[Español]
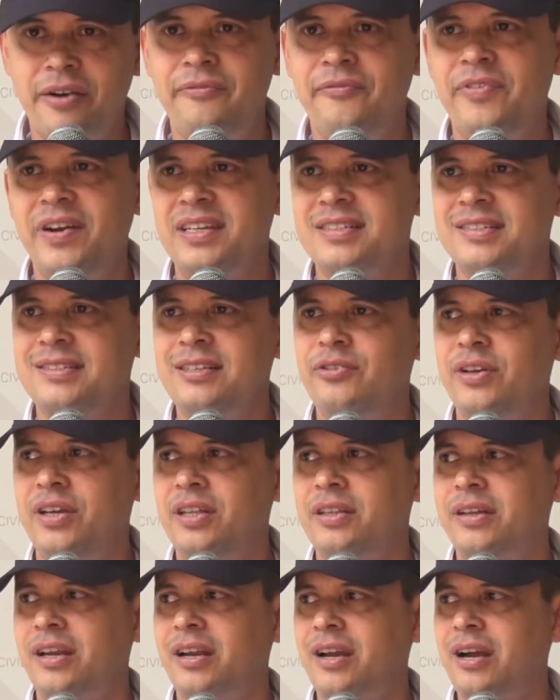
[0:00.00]
han fallecido en
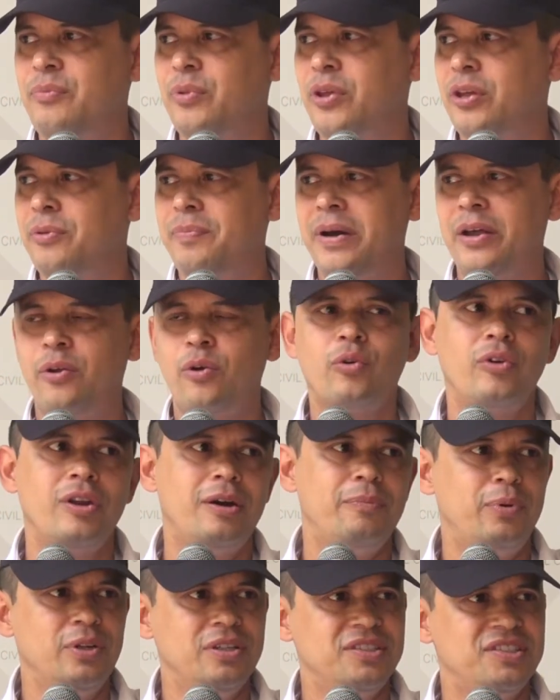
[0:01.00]
intercambio de disparos con
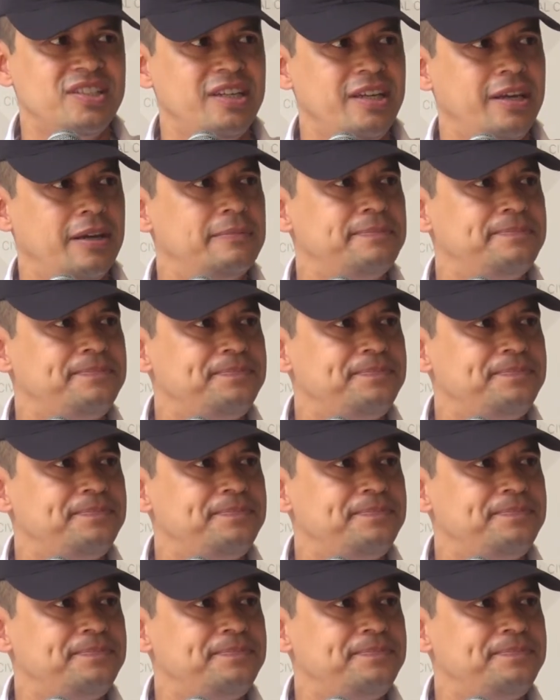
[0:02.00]
la policía.